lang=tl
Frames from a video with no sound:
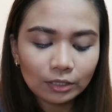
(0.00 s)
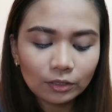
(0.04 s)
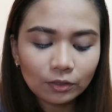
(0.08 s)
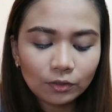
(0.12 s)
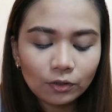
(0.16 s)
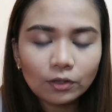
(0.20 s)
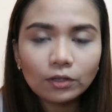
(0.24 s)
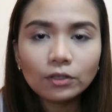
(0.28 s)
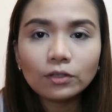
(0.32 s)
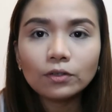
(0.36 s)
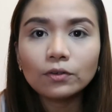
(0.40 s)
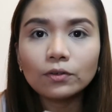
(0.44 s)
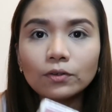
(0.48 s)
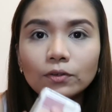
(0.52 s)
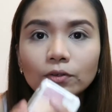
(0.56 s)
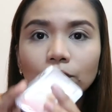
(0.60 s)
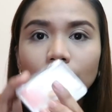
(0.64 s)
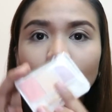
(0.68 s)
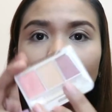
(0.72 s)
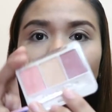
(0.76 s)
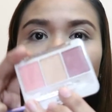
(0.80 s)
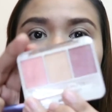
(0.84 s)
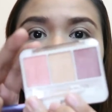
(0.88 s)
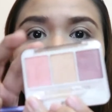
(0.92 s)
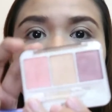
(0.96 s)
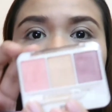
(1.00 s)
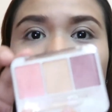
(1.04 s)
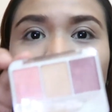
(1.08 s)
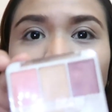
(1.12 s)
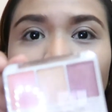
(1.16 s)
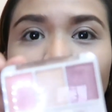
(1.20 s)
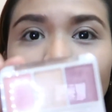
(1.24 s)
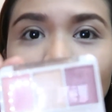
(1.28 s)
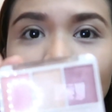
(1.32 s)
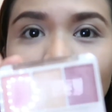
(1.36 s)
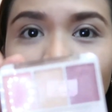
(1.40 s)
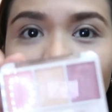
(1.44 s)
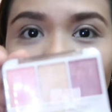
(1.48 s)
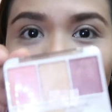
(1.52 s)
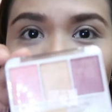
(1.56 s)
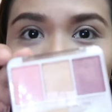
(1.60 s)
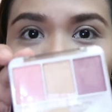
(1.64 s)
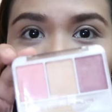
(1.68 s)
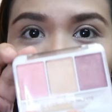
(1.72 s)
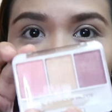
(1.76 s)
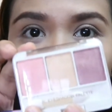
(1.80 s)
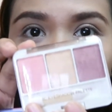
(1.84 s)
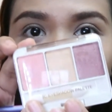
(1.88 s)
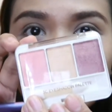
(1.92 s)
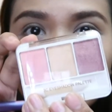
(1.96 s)
ito yung gagamitin natin
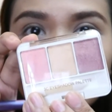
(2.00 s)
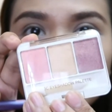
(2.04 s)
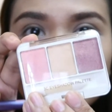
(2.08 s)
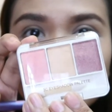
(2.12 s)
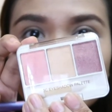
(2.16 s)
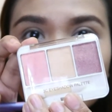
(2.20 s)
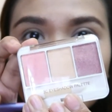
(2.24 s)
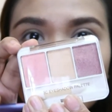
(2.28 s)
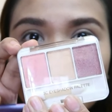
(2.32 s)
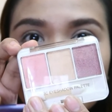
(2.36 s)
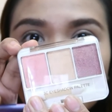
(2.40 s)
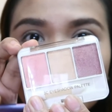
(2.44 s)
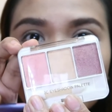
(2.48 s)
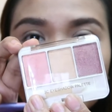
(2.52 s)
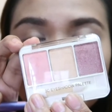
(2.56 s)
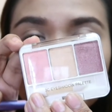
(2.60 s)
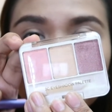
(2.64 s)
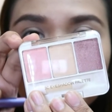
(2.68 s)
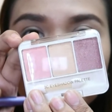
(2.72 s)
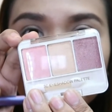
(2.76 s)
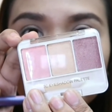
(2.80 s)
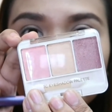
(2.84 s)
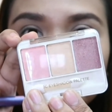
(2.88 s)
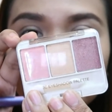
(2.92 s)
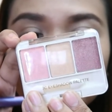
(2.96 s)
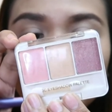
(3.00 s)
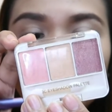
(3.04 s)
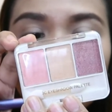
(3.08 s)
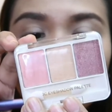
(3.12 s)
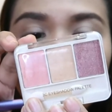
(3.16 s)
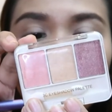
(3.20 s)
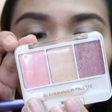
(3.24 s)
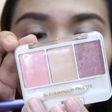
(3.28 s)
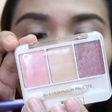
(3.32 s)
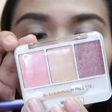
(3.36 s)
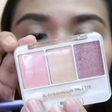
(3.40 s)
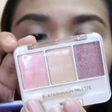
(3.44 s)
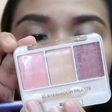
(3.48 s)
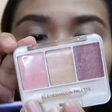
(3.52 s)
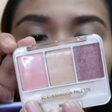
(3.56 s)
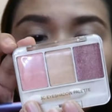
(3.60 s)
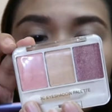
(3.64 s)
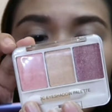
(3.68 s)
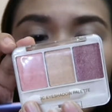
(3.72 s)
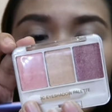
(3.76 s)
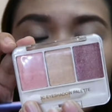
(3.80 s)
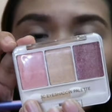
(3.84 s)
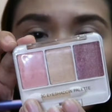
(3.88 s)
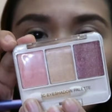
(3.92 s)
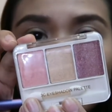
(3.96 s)
itong 3C
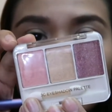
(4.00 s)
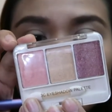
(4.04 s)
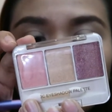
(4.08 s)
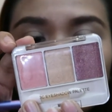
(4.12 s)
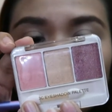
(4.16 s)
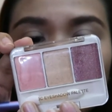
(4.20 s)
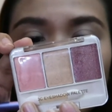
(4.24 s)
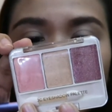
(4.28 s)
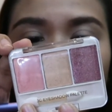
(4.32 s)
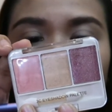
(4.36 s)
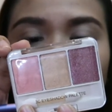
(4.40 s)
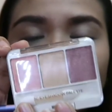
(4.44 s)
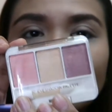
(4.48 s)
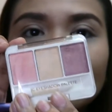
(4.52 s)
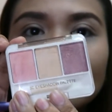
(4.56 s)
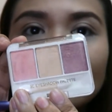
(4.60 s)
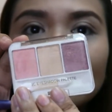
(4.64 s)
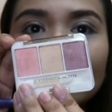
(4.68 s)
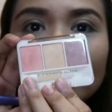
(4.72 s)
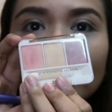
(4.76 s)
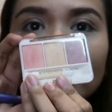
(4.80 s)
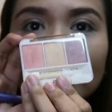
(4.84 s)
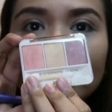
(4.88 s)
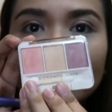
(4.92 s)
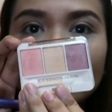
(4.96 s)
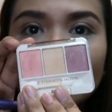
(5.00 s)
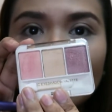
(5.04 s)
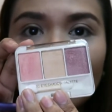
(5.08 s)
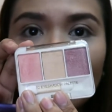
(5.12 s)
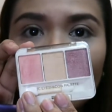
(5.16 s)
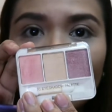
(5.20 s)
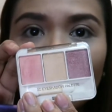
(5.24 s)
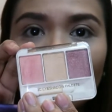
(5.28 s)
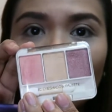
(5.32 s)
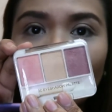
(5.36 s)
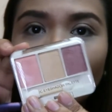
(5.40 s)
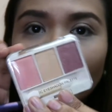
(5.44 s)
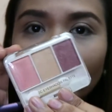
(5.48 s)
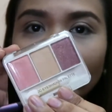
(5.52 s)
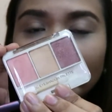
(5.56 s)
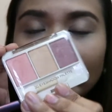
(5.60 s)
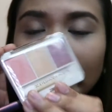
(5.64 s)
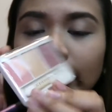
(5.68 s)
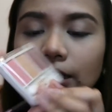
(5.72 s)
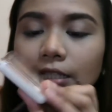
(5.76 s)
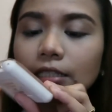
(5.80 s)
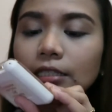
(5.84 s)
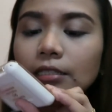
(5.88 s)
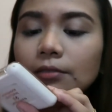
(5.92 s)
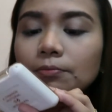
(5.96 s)
eyeshadow palette na color
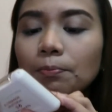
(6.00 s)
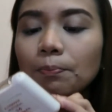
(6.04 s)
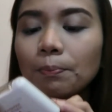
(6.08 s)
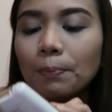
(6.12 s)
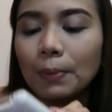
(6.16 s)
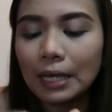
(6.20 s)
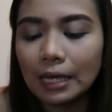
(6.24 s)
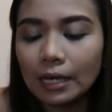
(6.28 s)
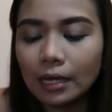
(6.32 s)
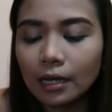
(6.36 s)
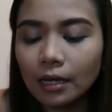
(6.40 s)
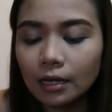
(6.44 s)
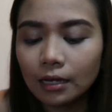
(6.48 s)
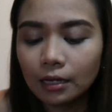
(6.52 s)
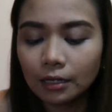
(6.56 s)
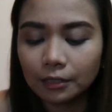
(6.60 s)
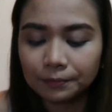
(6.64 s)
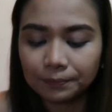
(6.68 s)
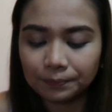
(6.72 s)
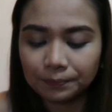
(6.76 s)
niya is pink.